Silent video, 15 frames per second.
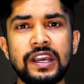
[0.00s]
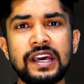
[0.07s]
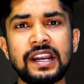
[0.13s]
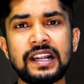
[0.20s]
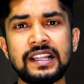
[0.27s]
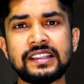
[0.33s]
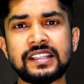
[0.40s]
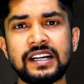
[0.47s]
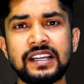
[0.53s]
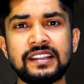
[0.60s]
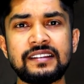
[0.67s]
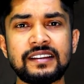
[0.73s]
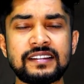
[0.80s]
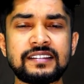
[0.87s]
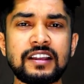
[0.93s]
ईयरली थर्टी
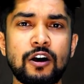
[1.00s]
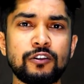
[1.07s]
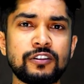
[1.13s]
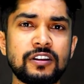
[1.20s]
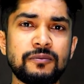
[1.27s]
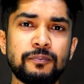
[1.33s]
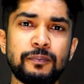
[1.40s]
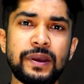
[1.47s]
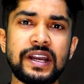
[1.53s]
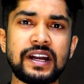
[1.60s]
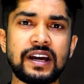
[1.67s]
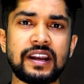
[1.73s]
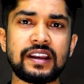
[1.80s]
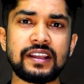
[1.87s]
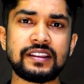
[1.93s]
सिक्स थाउजेंड पे
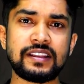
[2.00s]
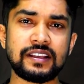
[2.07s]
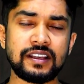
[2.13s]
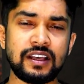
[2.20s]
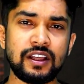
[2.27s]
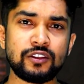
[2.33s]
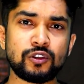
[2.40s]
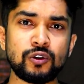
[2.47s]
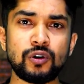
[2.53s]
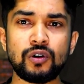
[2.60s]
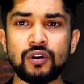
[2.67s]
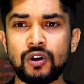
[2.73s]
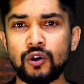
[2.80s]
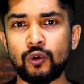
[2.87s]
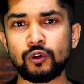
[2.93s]
कर रहे थे तो
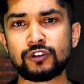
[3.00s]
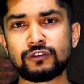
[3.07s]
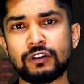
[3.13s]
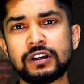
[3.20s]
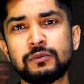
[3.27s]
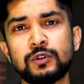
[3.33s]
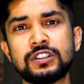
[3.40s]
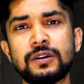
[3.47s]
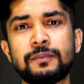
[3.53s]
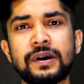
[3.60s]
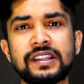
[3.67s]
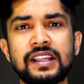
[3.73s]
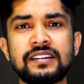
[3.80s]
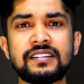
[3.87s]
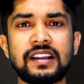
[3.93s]
उस वक्त मुझे
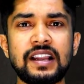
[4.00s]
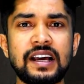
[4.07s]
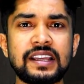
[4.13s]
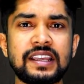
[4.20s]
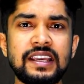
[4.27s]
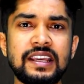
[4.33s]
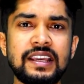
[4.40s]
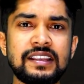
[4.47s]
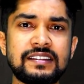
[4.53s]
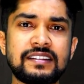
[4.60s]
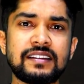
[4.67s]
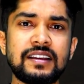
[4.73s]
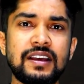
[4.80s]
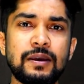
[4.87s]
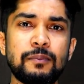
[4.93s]
पता चला कि
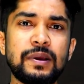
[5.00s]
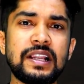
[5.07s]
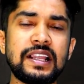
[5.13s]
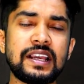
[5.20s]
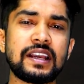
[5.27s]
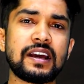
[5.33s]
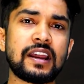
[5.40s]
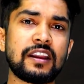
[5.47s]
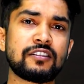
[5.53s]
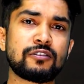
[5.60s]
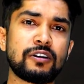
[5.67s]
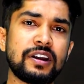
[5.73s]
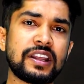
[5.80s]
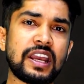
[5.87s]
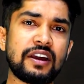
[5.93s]
इस बिलिंग
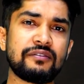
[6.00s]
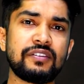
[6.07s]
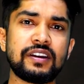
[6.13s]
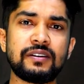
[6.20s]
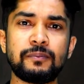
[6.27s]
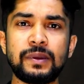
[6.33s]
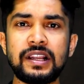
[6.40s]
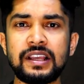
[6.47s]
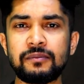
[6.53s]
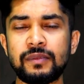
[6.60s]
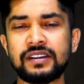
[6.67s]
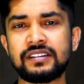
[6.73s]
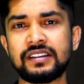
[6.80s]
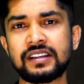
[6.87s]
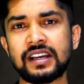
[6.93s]
रेस्टोरेंट कैफ़े बिलिंग
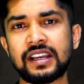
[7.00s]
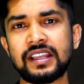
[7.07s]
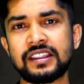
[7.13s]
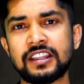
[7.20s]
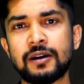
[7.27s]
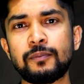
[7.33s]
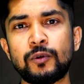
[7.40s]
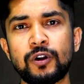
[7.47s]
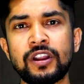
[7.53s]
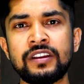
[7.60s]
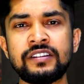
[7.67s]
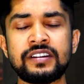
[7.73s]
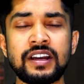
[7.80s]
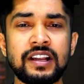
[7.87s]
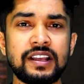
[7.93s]
मशीन का कितना
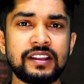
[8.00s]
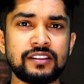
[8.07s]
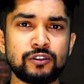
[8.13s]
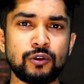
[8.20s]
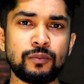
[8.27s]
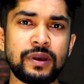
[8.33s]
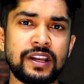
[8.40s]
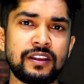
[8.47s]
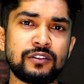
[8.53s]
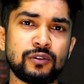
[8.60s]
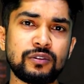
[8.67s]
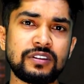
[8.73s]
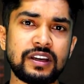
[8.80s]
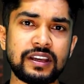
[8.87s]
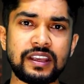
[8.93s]
पोटेंशियल है तो मैंने
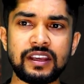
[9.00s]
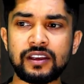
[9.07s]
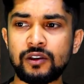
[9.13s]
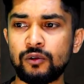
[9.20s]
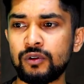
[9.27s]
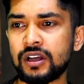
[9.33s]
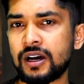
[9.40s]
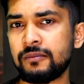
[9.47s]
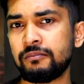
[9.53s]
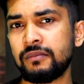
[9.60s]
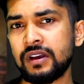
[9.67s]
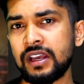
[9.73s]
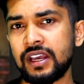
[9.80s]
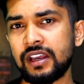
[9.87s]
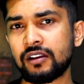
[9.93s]
सोचा कि क्यों ना
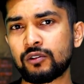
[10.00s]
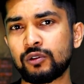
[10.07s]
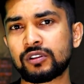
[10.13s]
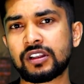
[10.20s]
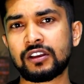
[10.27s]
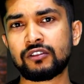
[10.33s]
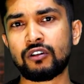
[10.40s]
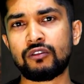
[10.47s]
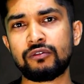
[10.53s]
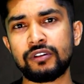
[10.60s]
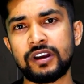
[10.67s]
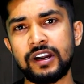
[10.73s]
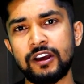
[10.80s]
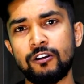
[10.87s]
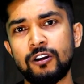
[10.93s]
हम एक खुद का
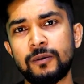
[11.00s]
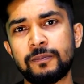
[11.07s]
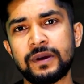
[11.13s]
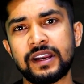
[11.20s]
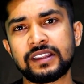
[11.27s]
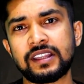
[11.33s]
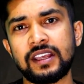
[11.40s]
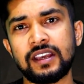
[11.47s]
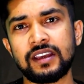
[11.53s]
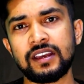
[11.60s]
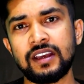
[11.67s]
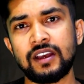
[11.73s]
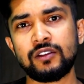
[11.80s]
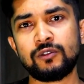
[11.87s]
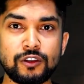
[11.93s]
सॉफ्टवेयर डेवलप करते
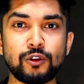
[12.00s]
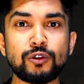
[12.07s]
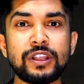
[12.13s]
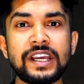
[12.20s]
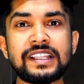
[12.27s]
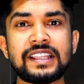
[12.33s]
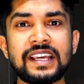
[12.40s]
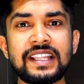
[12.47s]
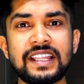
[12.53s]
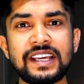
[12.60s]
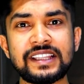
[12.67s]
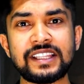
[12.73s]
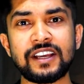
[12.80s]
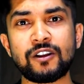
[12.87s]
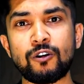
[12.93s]
हैं तो देखते ही
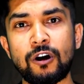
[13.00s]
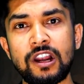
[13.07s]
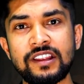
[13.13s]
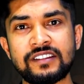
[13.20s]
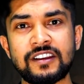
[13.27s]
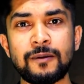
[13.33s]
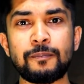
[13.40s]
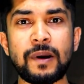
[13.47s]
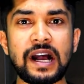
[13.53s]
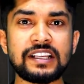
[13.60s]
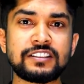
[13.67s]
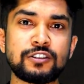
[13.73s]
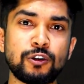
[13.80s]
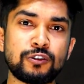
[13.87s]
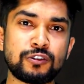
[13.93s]
देखते कॉलेज के
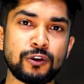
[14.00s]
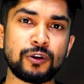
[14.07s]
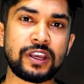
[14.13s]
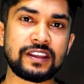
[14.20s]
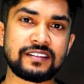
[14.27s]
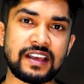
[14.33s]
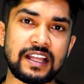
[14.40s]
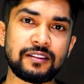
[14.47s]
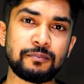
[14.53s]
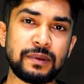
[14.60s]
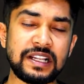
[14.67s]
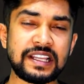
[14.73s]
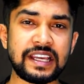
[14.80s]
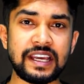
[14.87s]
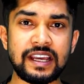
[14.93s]
पांच दोस्तों के साथ
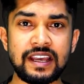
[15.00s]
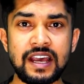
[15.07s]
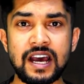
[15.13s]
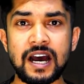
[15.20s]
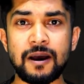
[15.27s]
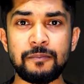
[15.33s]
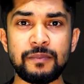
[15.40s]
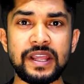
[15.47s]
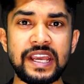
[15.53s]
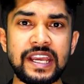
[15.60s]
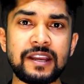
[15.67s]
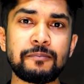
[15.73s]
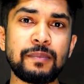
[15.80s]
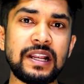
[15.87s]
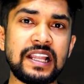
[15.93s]
मिलके हमने
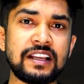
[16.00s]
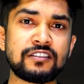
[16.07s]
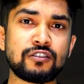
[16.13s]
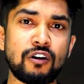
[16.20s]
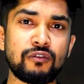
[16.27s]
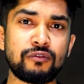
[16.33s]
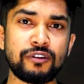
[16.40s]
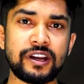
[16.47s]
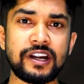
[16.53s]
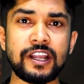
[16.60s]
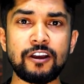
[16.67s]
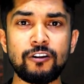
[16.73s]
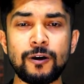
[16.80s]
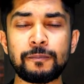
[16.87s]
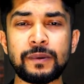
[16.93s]
एक बिलिंग सॉफ्टवेयर
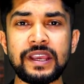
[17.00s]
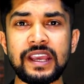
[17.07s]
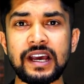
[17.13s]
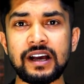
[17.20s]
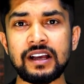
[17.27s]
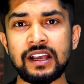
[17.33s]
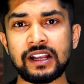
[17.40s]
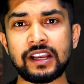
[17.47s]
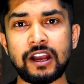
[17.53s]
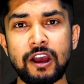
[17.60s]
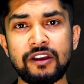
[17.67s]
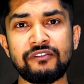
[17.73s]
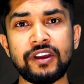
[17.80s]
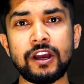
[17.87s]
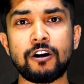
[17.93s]
डेवलप किया
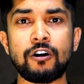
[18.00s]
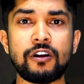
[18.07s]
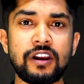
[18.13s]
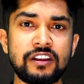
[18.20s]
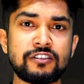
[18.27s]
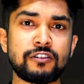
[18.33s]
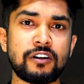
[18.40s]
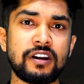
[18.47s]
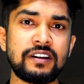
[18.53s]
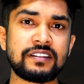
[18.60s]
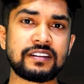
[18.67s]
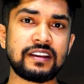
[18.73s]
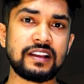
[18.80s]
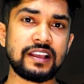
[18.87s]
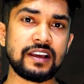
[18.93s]
कैफ़े और
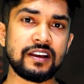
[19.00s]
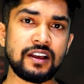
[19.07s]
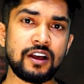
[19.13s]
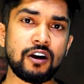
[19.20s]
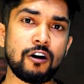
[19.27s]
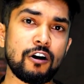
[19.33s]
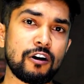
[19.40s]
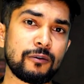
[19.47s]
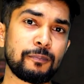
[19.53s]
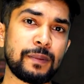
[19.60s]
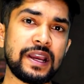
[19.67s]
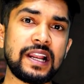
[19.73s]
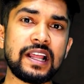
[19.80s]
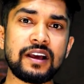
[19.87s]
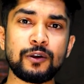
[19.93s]
रेस्टोरेंट्स के लिए और
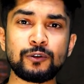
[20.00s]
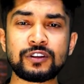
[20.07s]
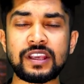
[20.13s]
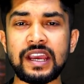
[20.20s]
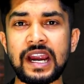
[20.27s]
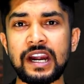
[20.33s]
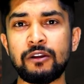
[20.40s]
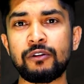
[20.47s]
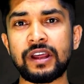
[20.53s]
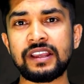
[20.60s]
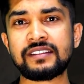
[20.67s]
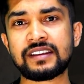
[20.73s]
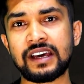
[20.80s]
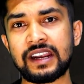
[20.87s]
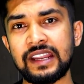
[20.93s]
पहले उसकी
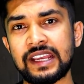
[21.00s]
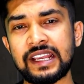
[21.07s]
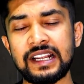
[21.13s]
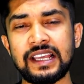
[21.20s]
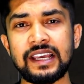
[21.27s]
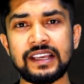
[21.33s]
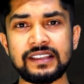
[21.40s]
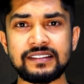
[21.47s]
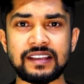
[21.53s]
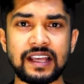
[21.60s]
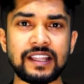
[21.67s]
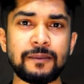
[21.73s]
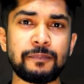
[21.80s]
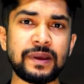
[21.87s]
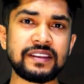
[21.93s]
एडवर्टाइज करने के लिए
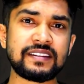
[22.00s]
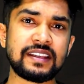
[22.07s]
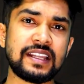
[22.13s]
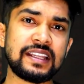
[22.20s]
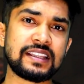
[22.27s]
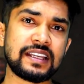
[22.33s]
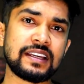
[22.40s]
ज़्यादा पैसे नहीं